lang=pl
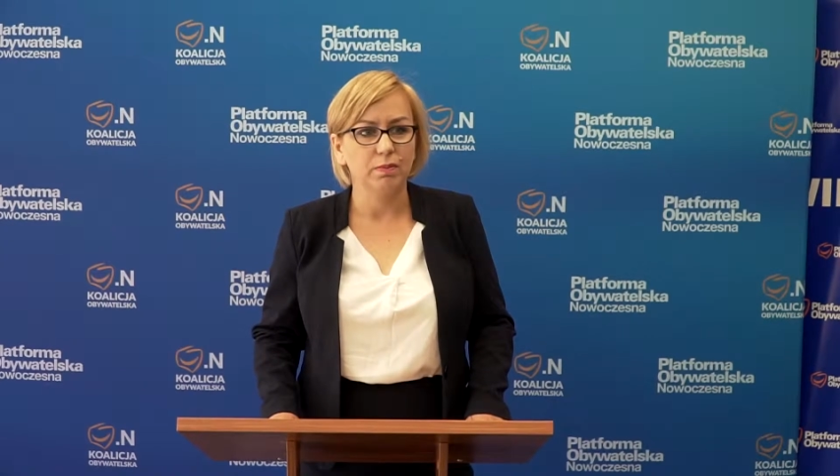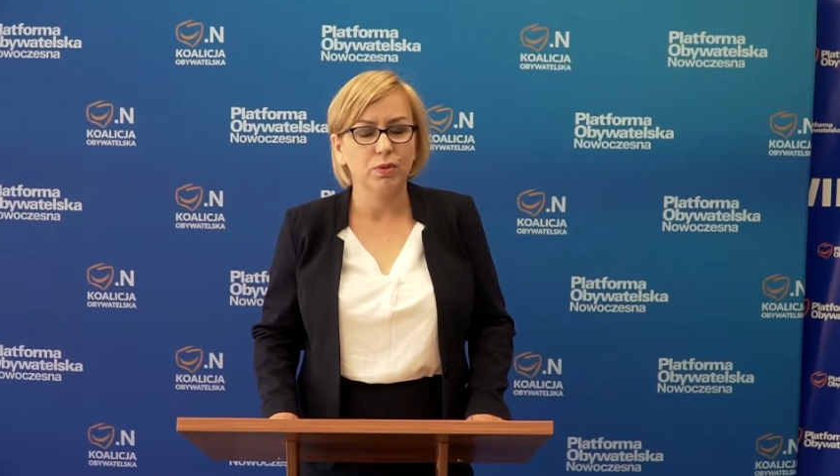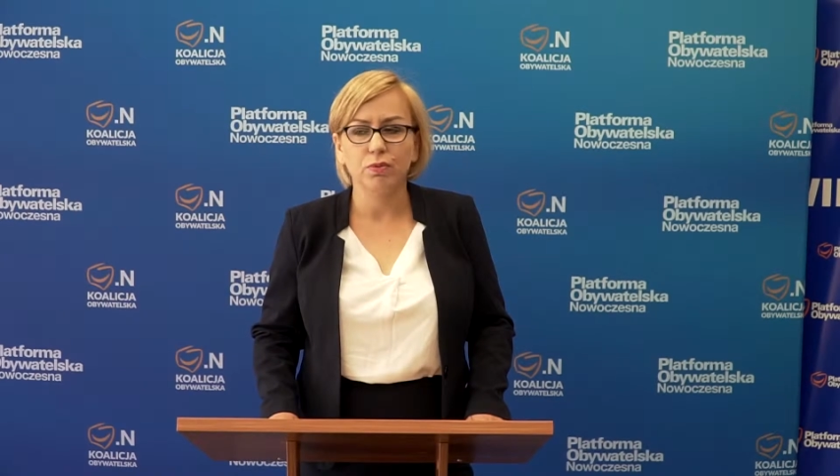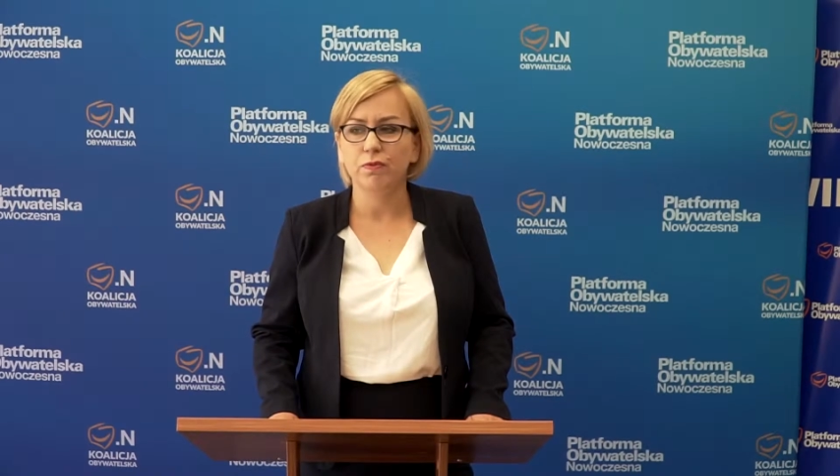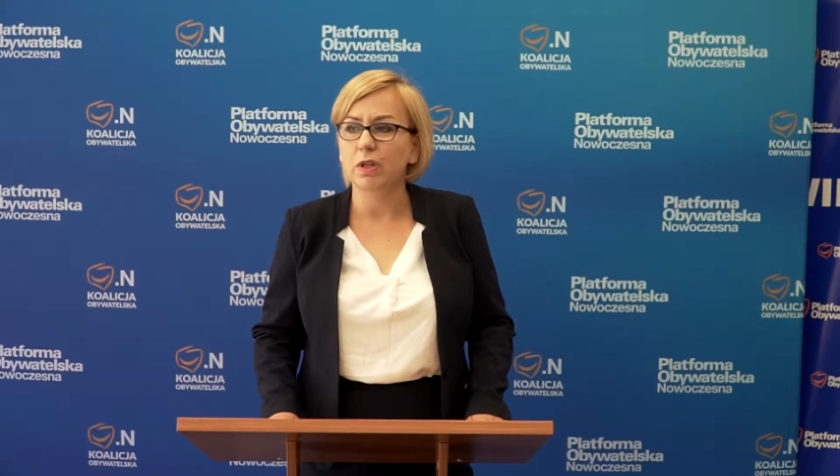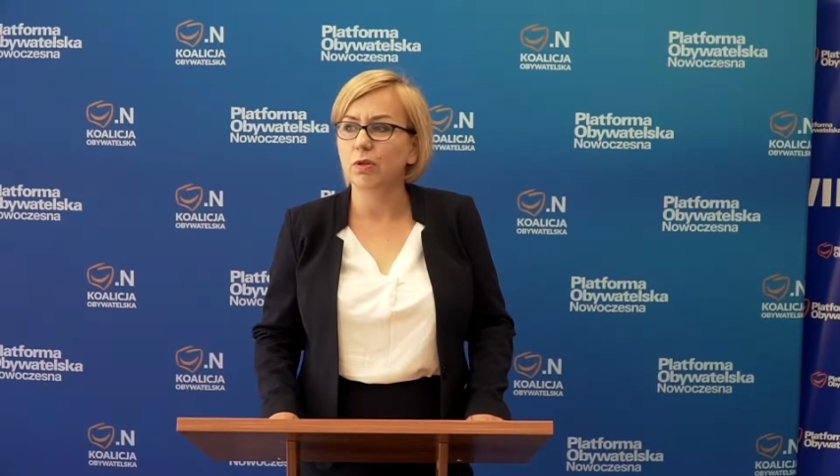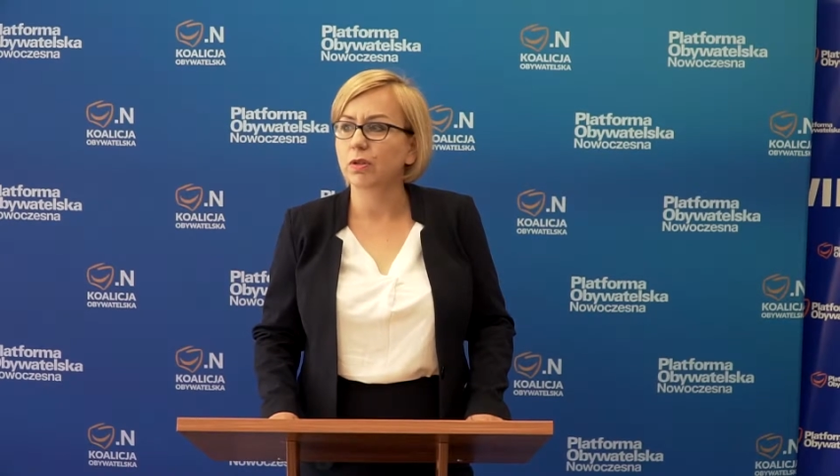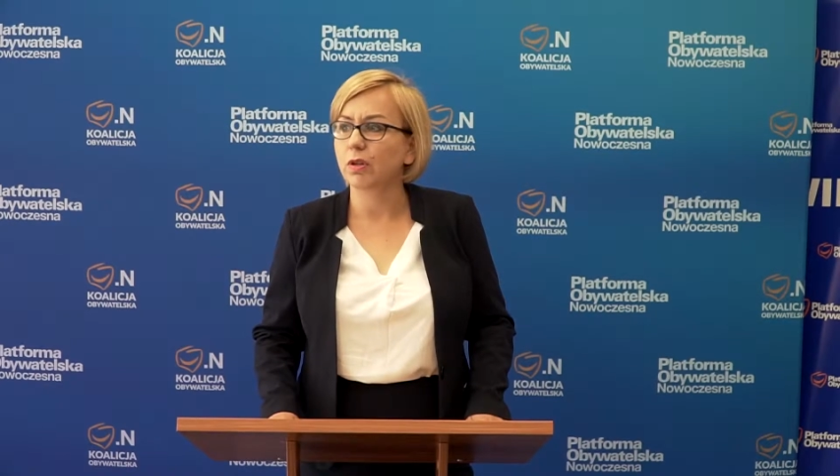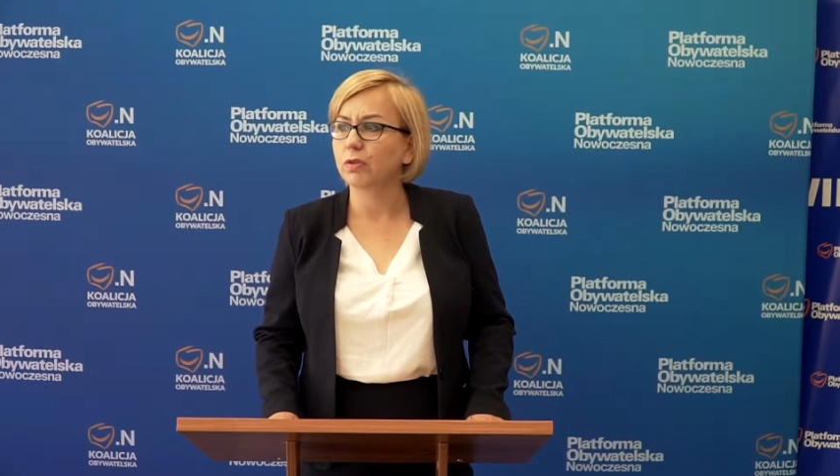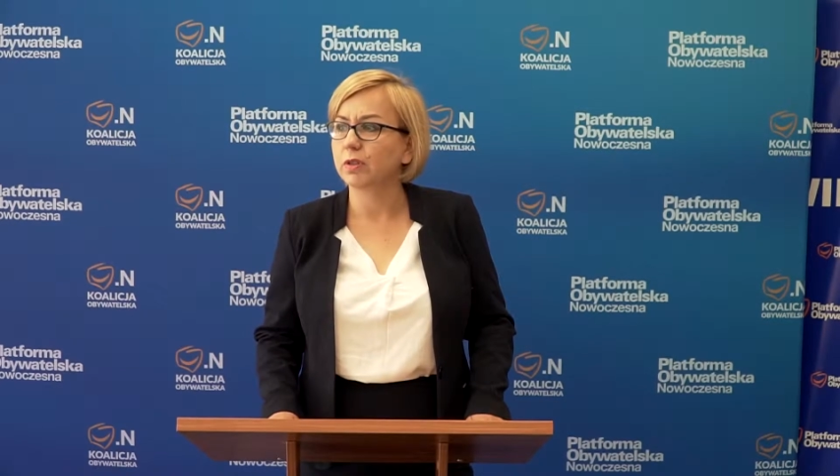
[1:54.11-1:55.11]
Był
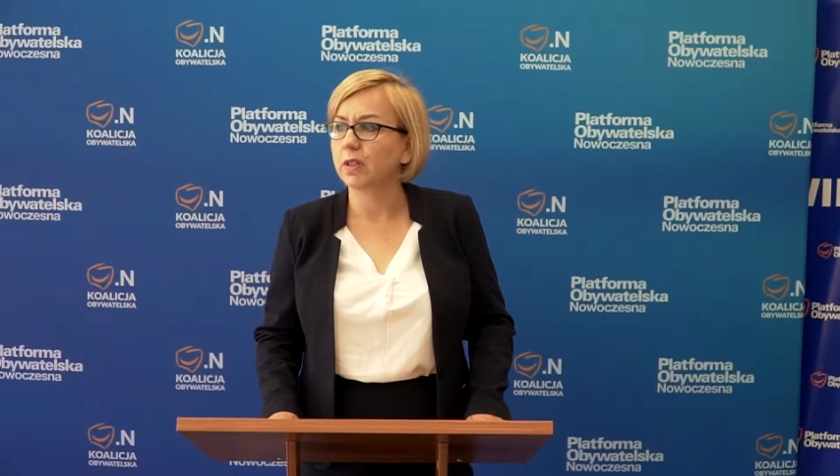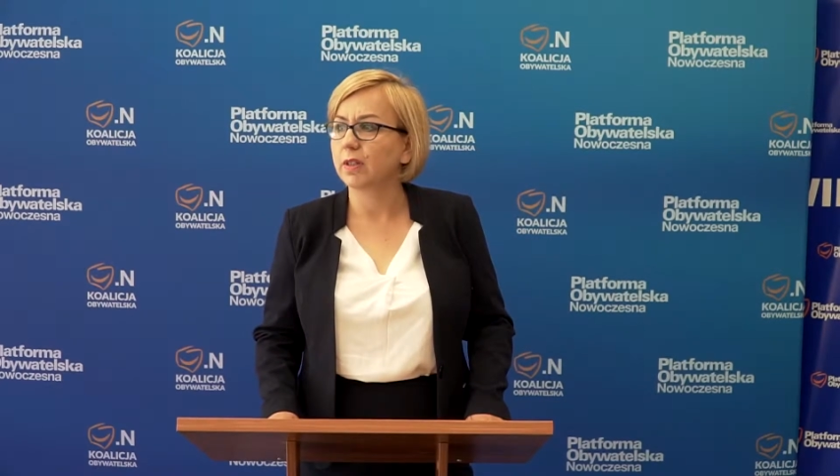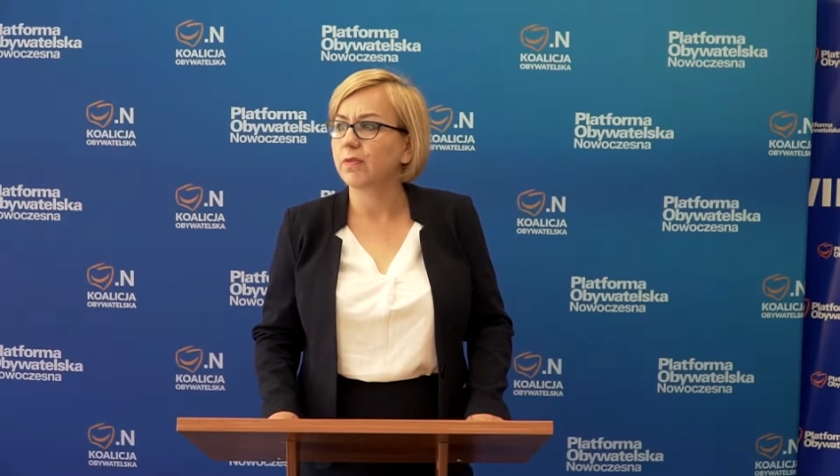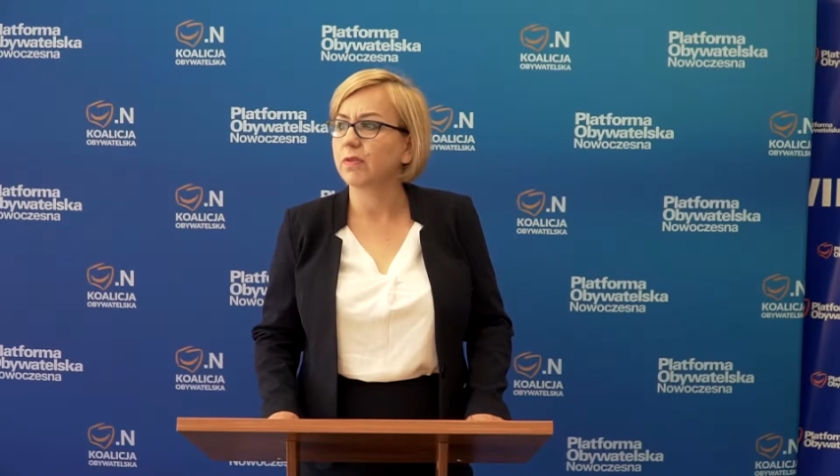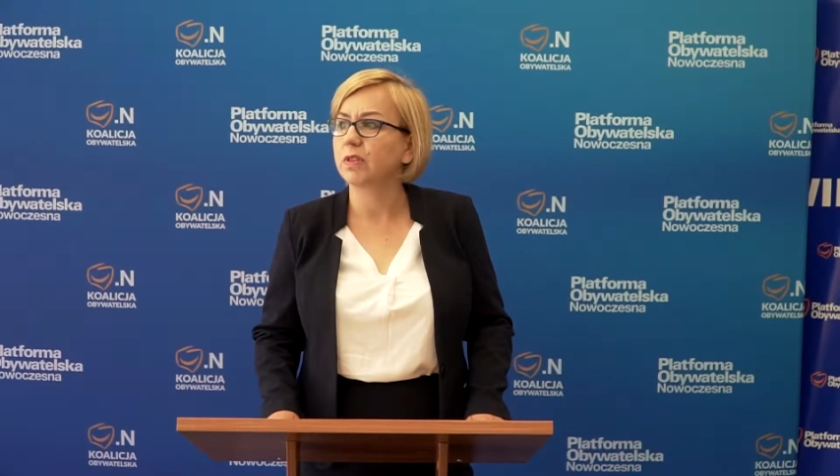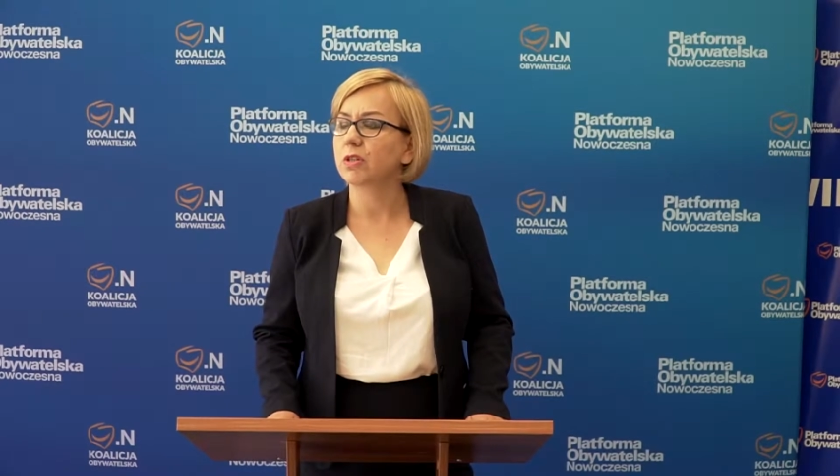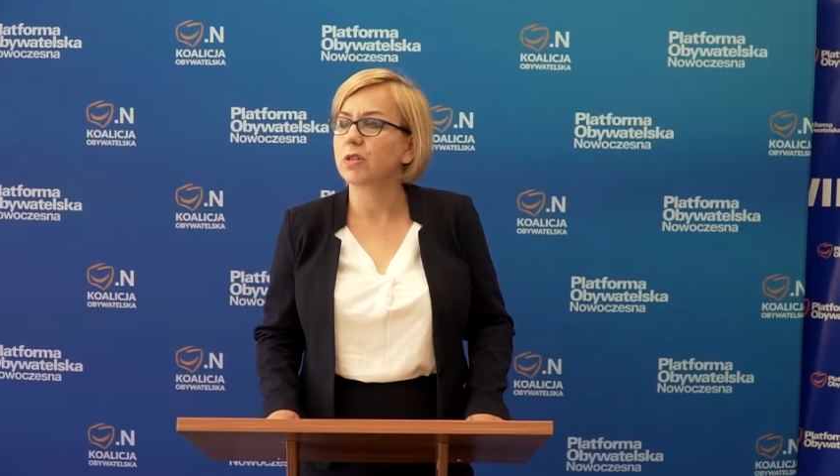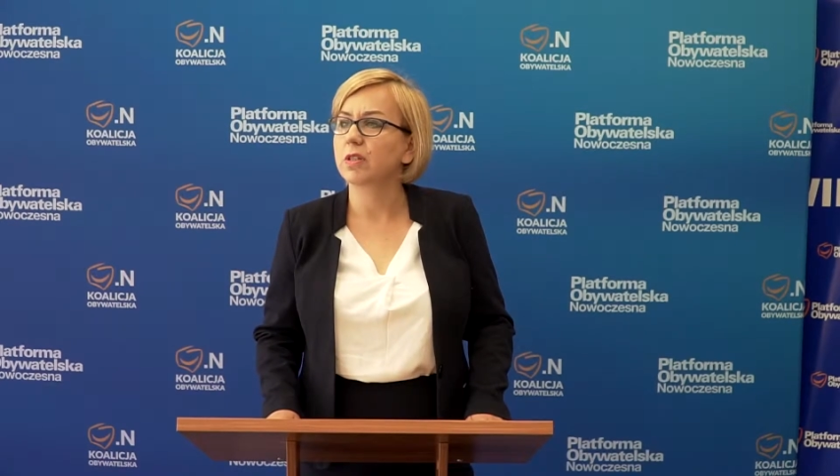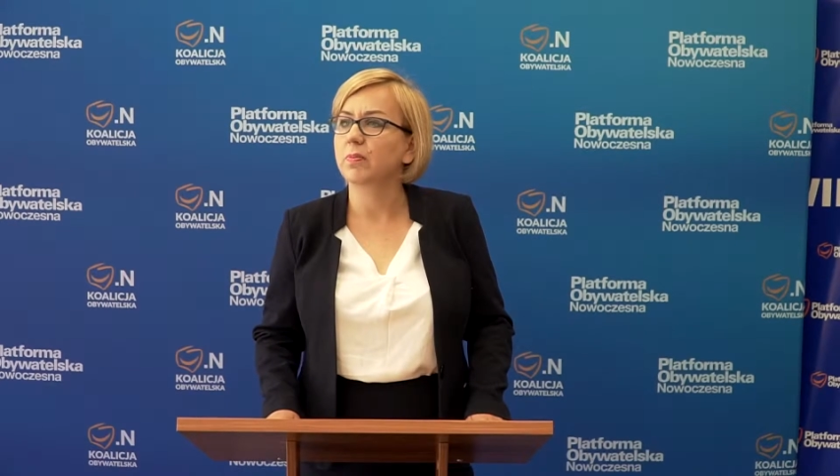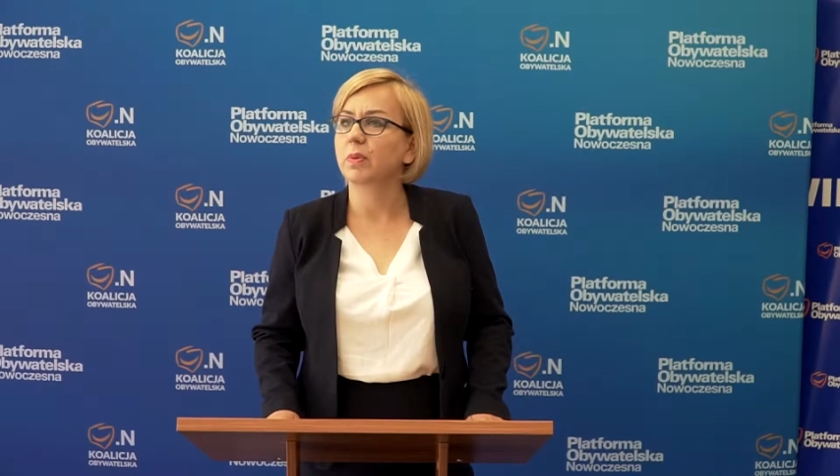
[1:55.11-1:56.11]
wielokrotnie na wewnętrznych